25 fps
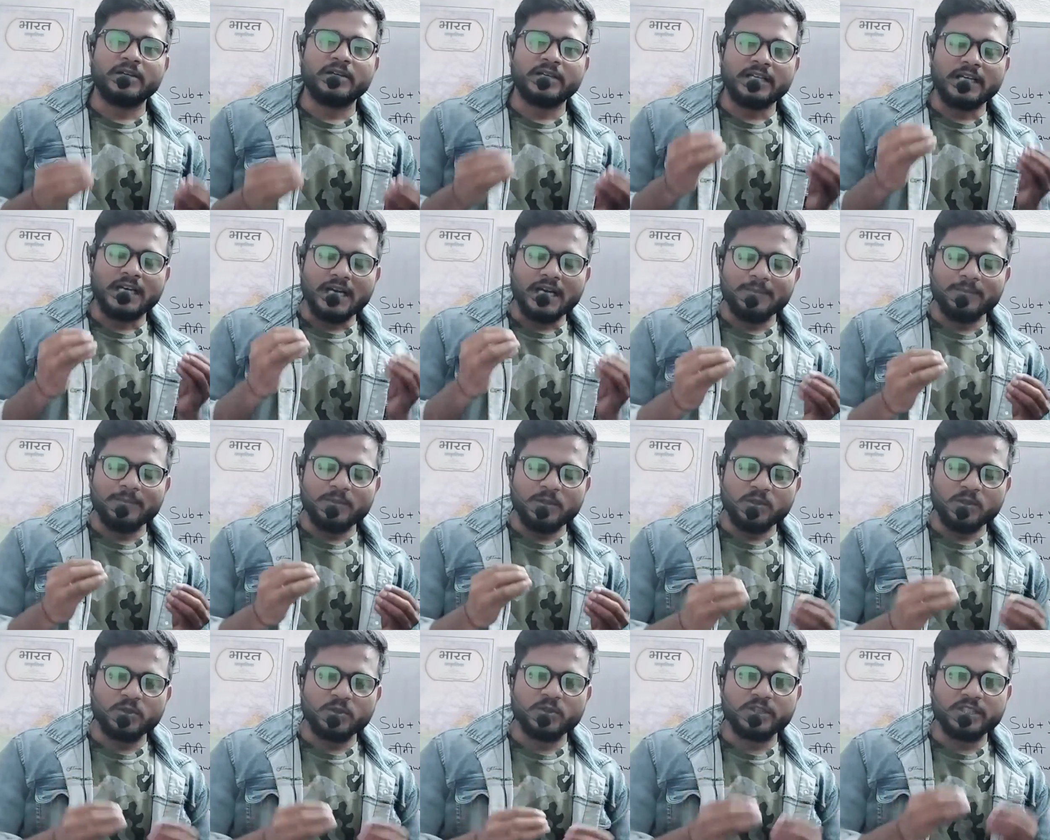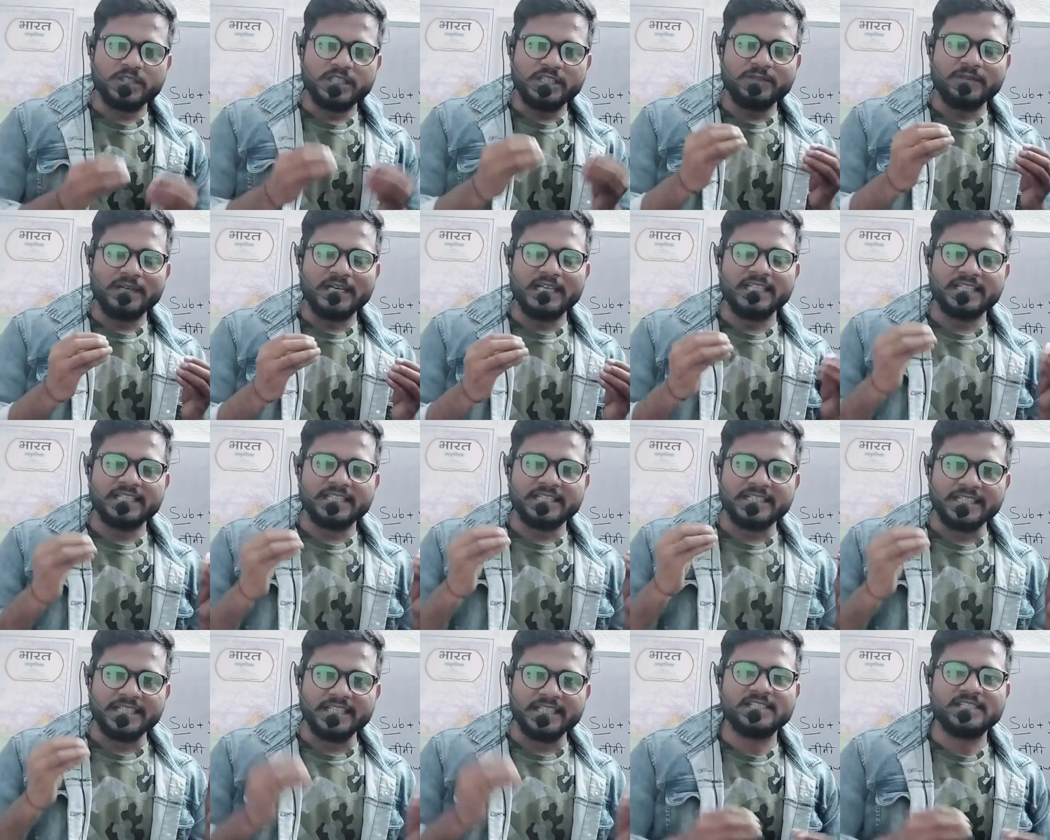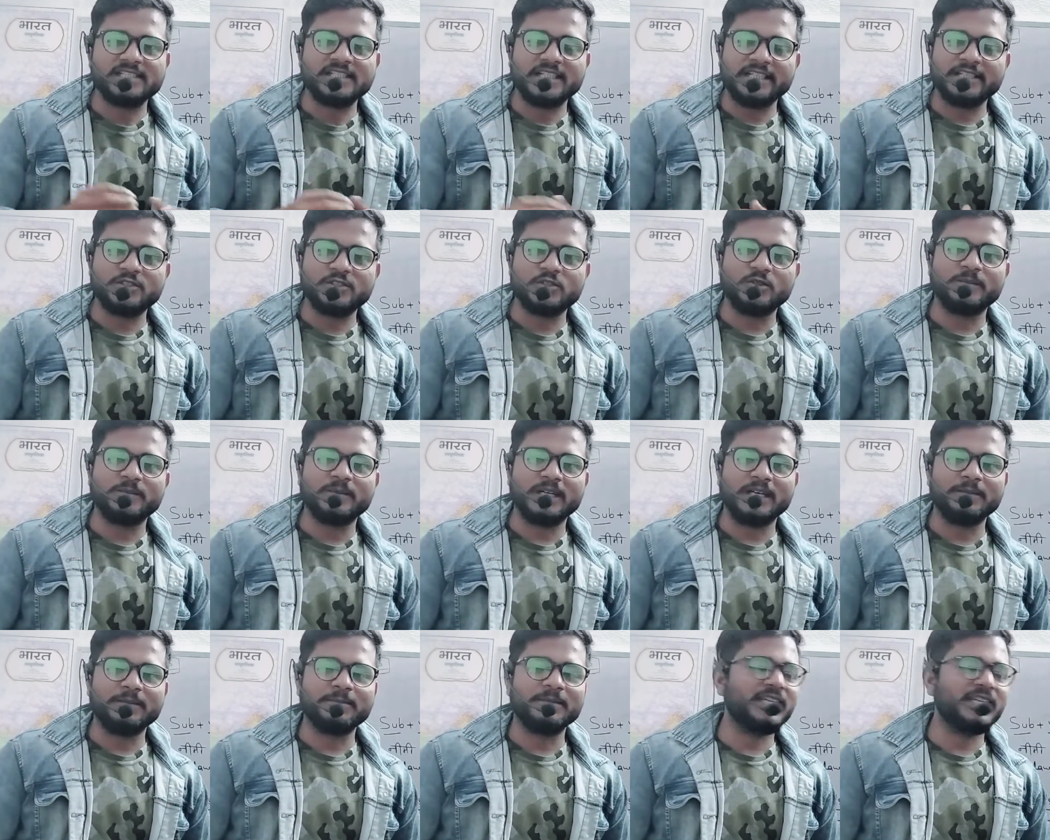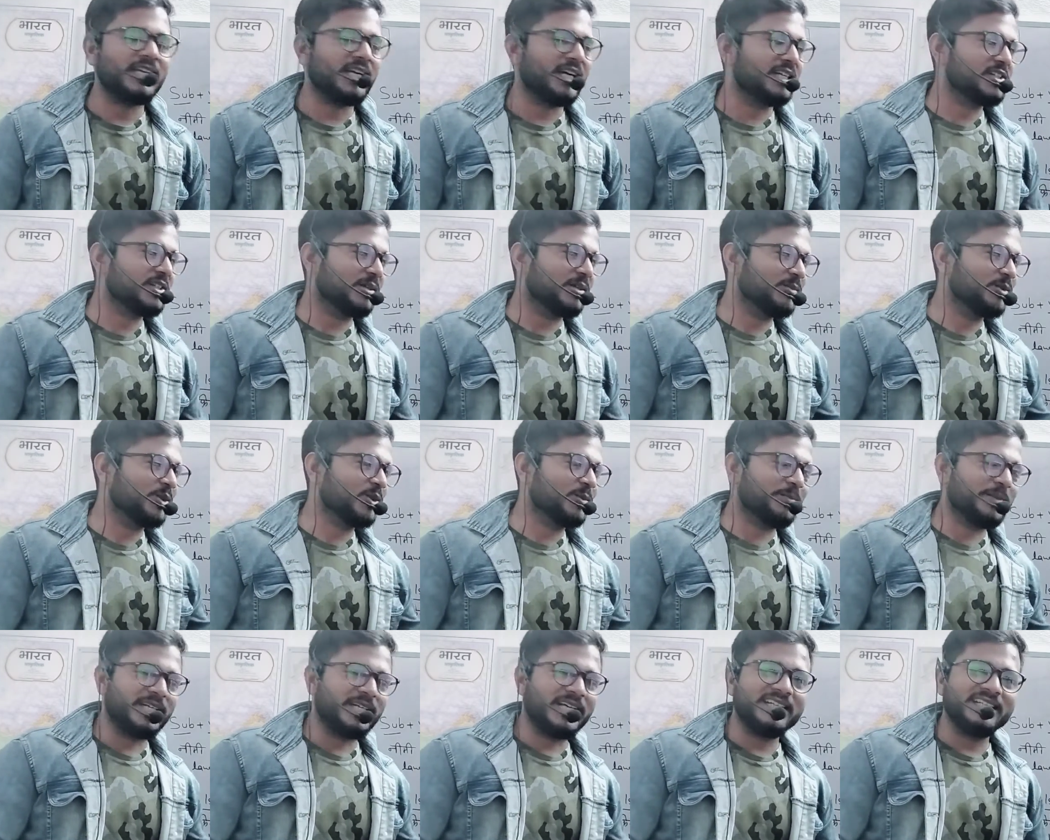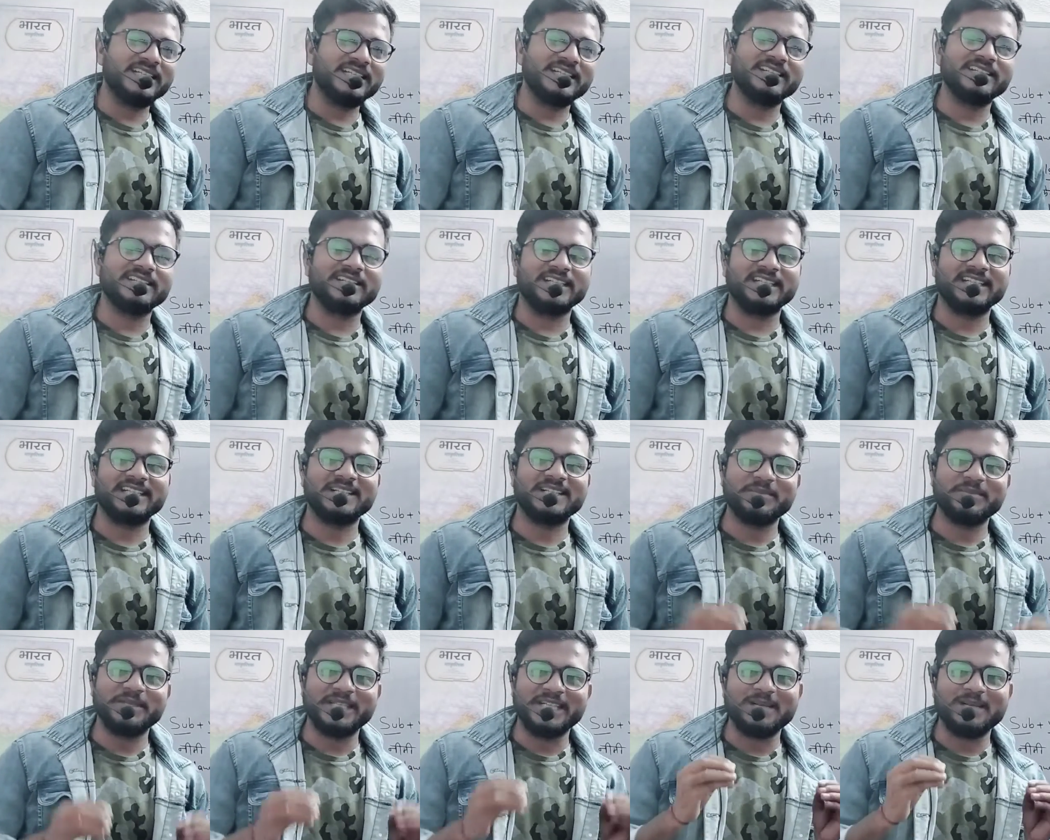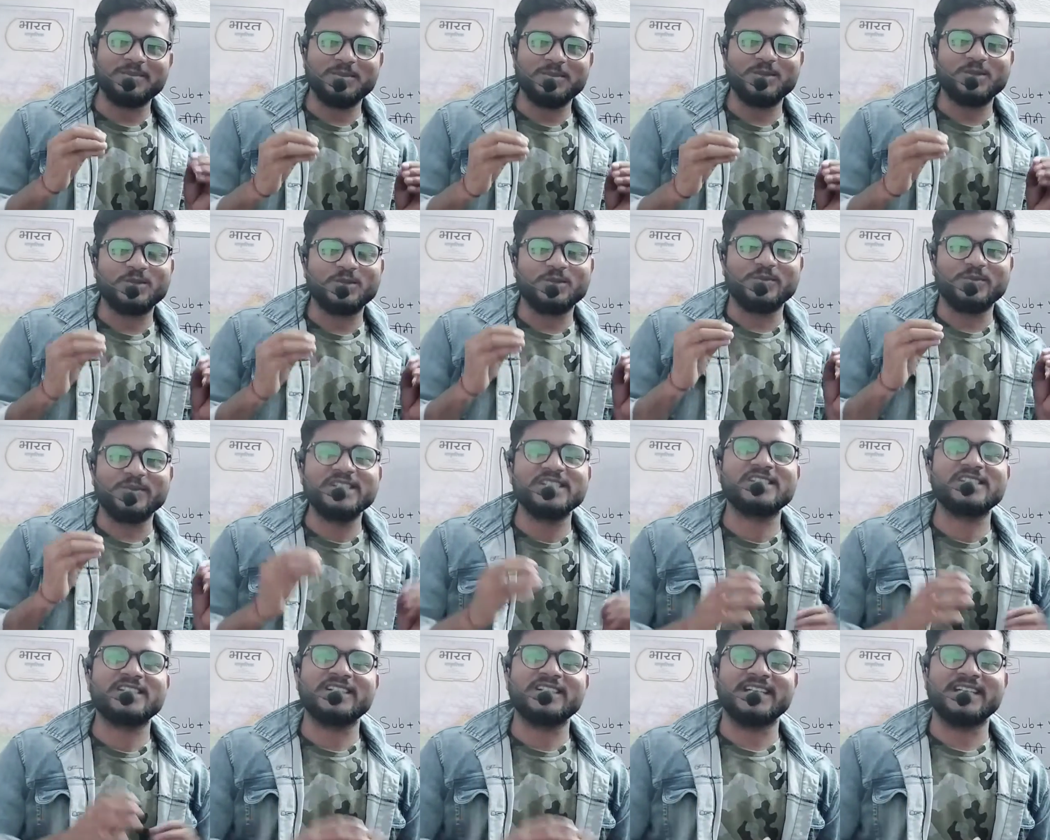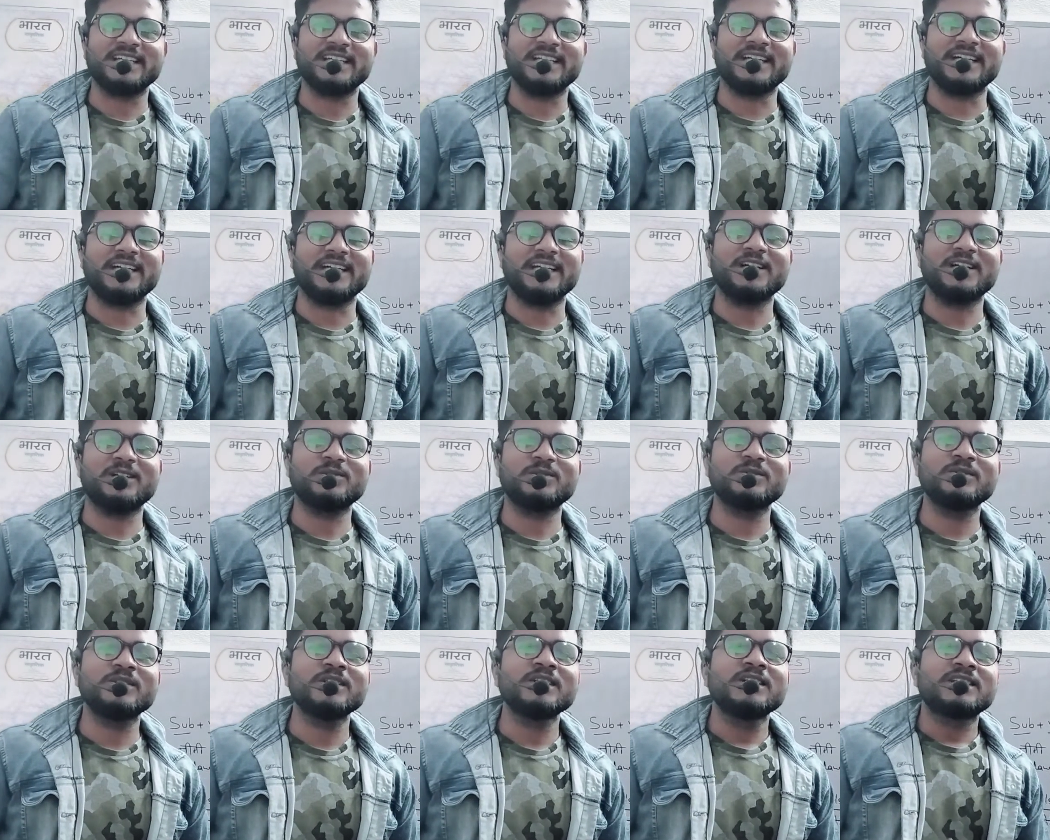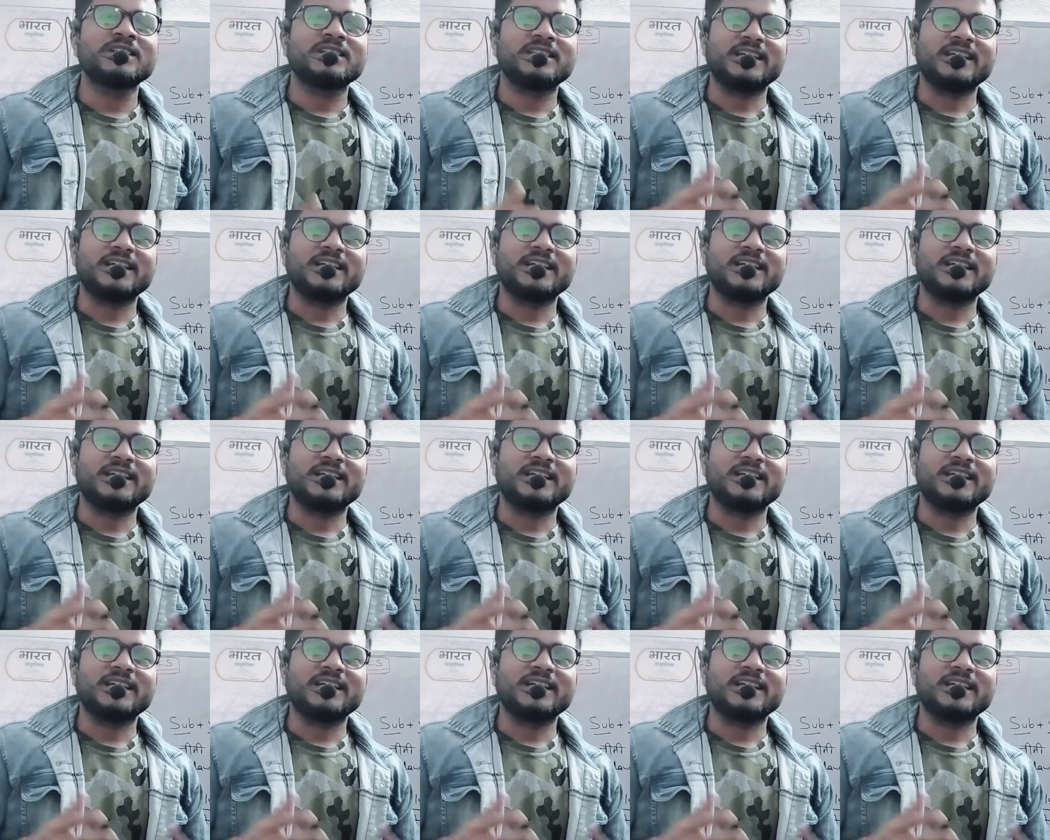और आप लोगों को दिवाली की ढेर सारी शुभकामनाएं आज हम लोग पढ़ाई नहीं करेंगे मैं आप लोगों को विश करने आया हूं